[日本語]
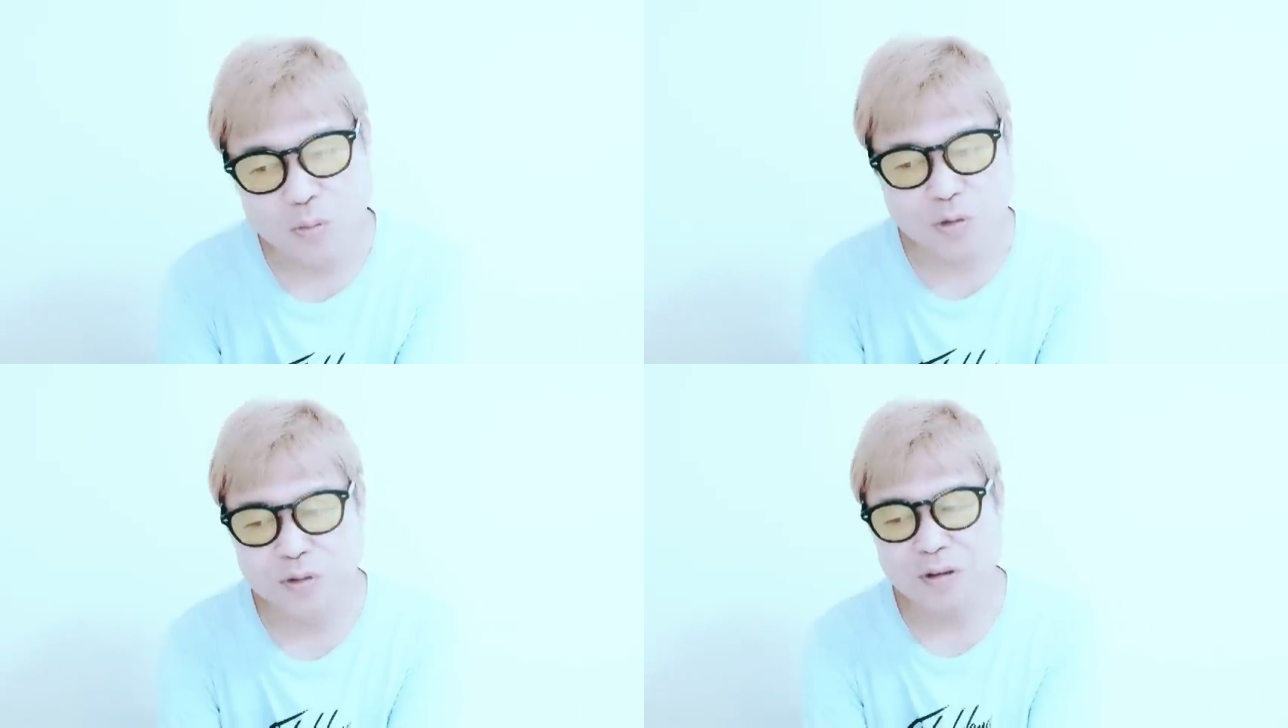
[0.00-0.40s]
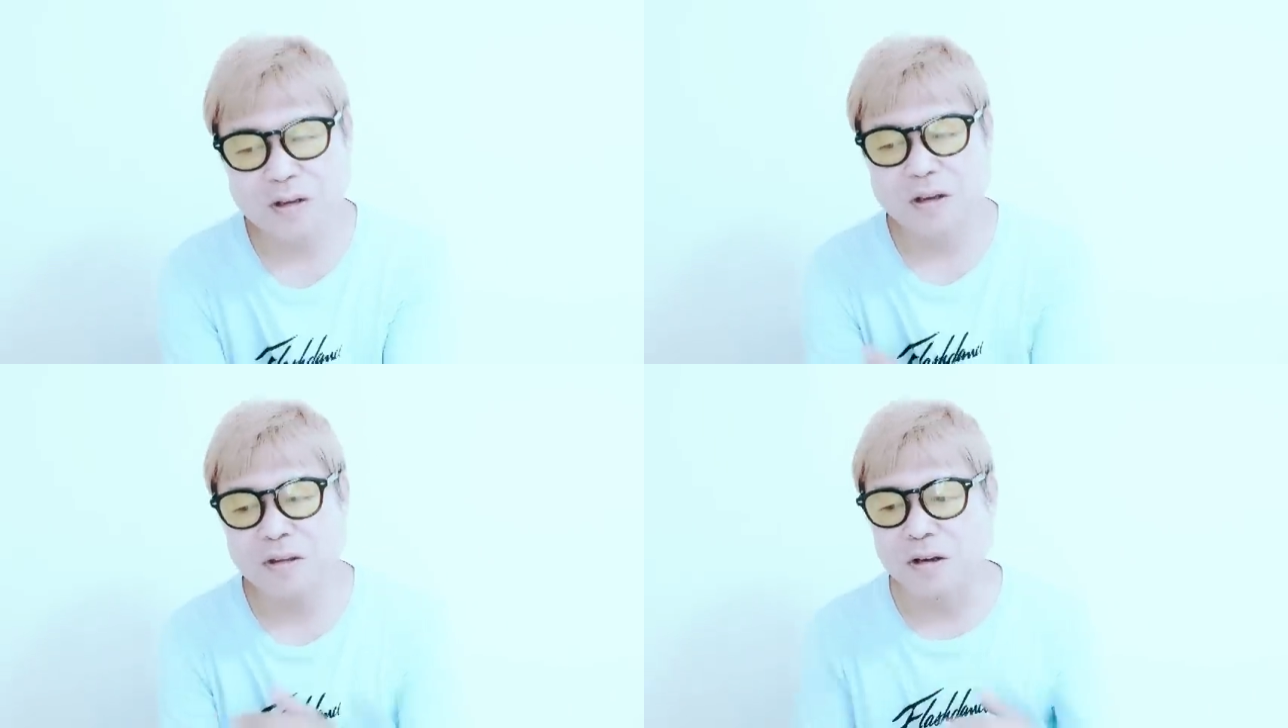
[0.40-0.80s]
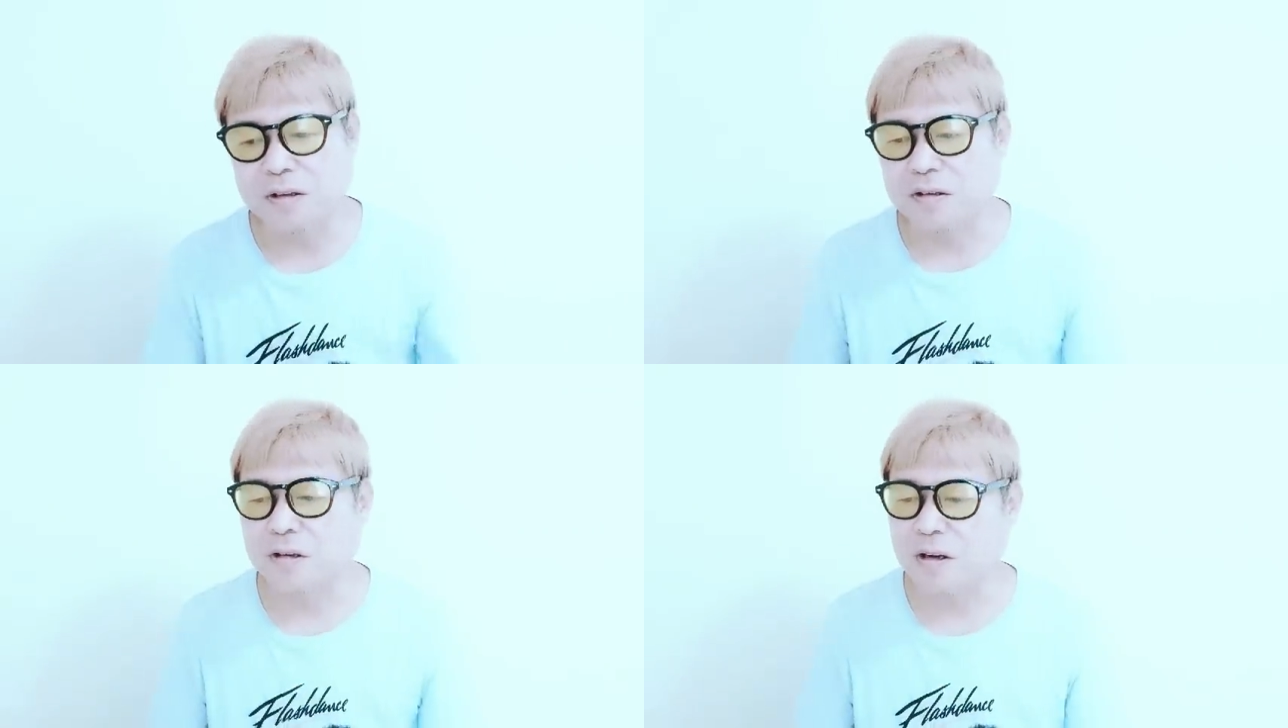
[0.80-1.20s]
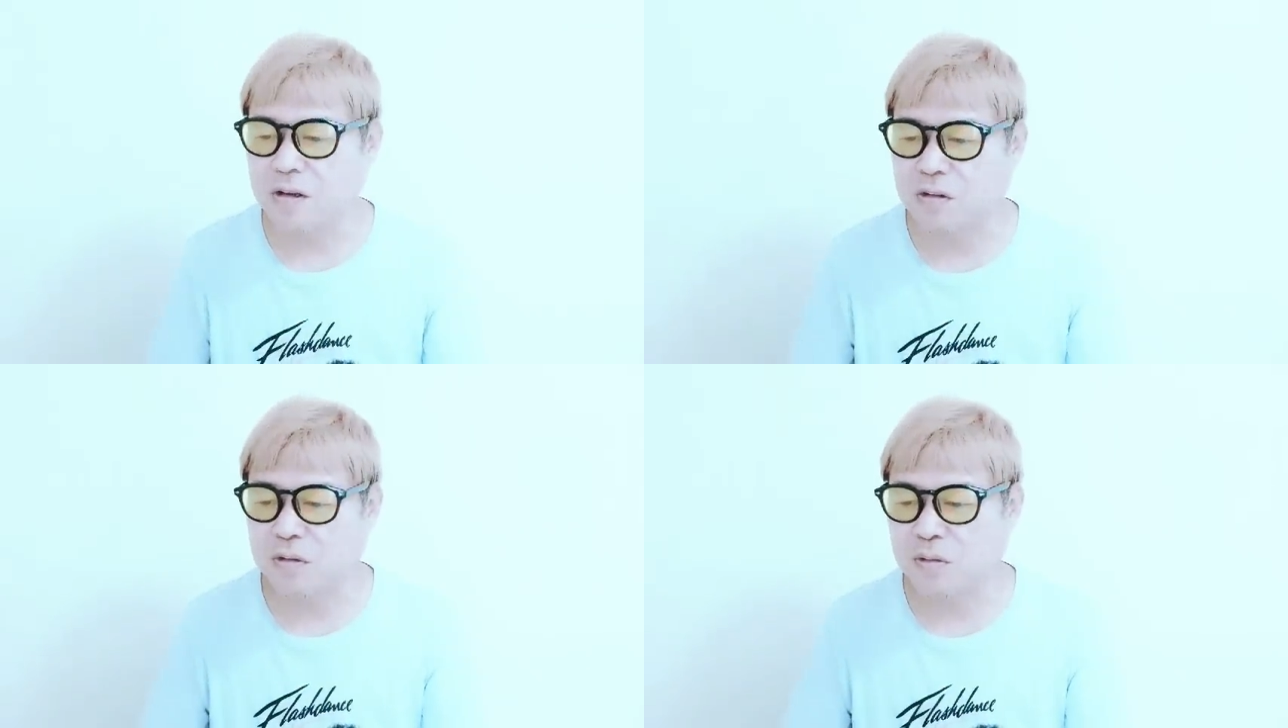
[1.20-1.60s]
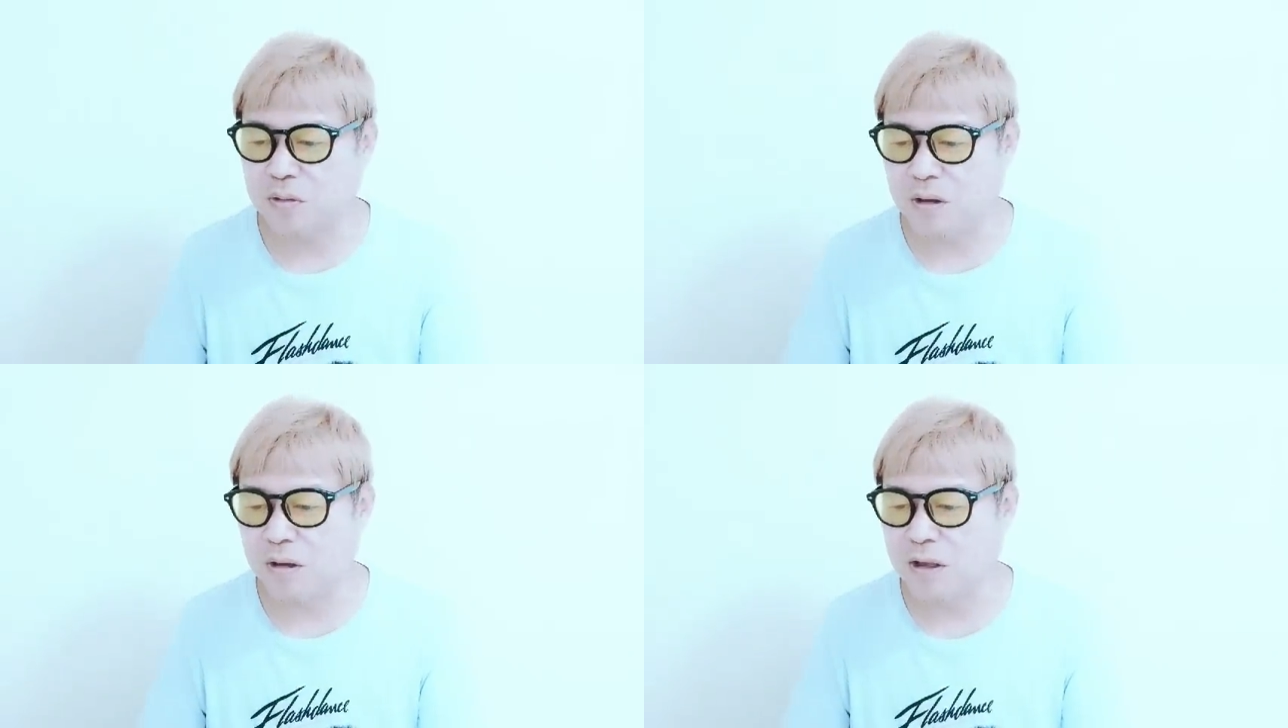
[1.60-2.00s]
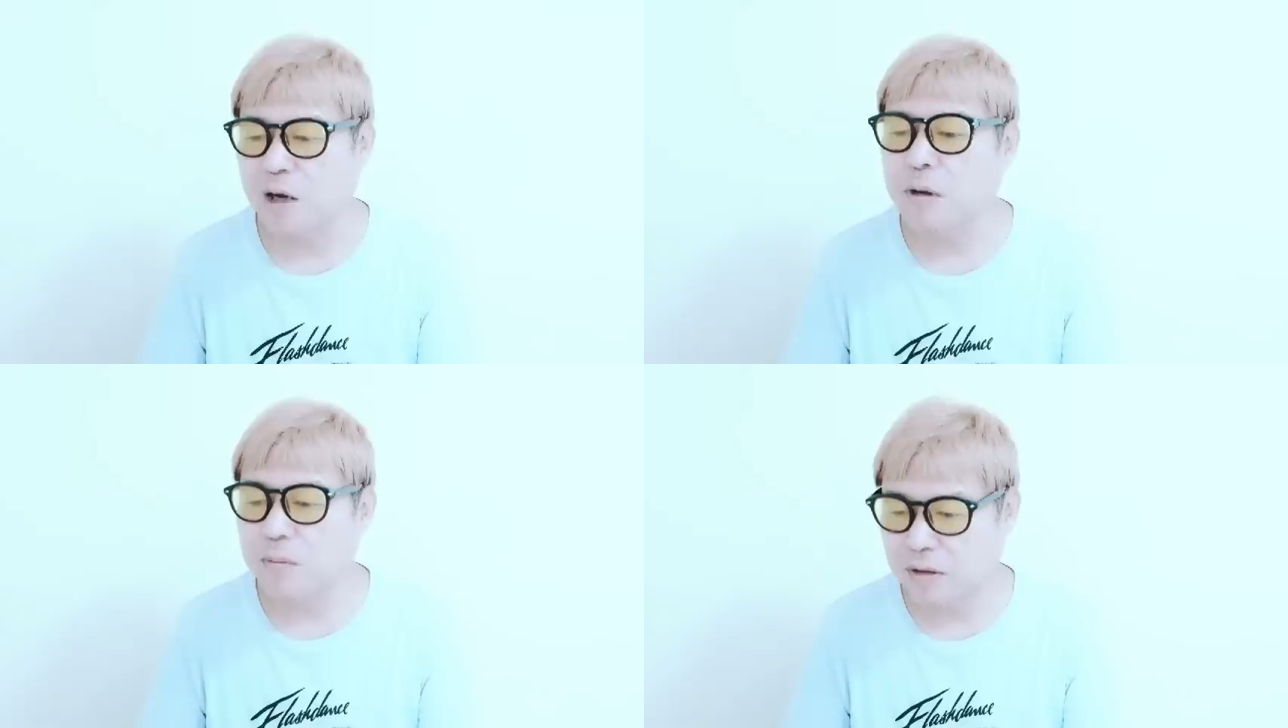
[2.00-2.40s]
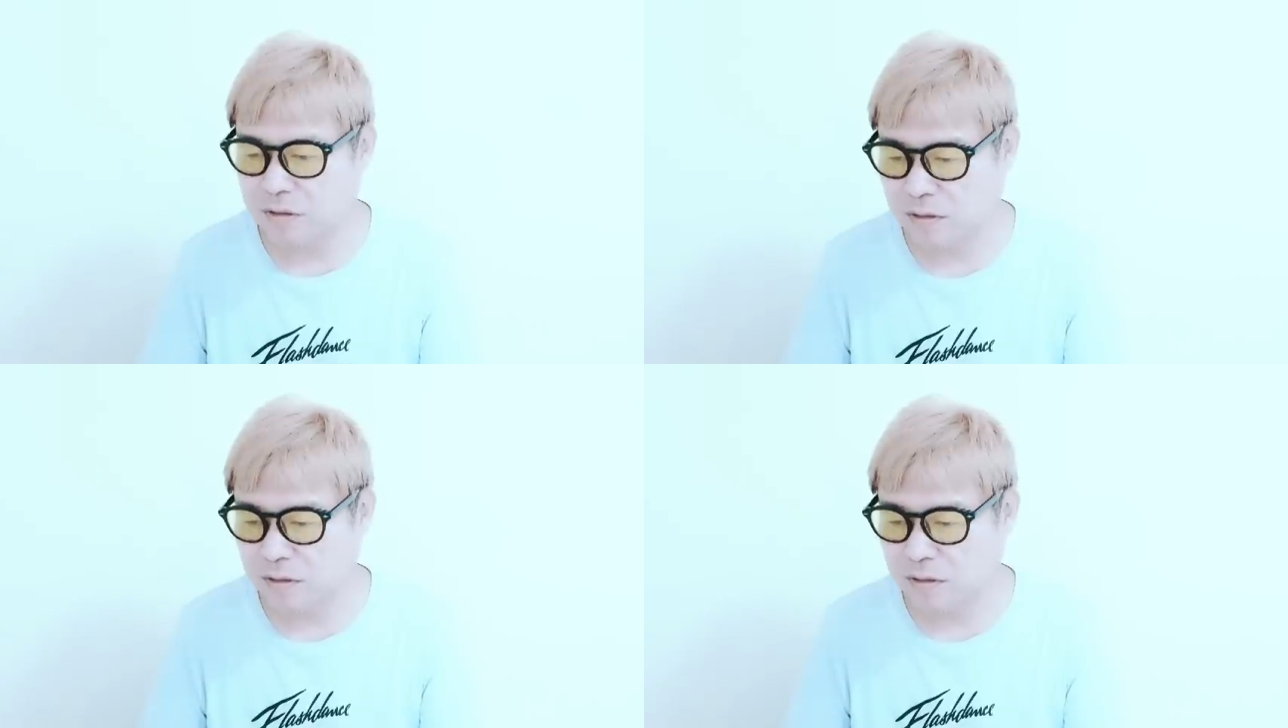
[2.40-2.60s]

もう踏んだり蹴ったりですから、ちょっとね、やめま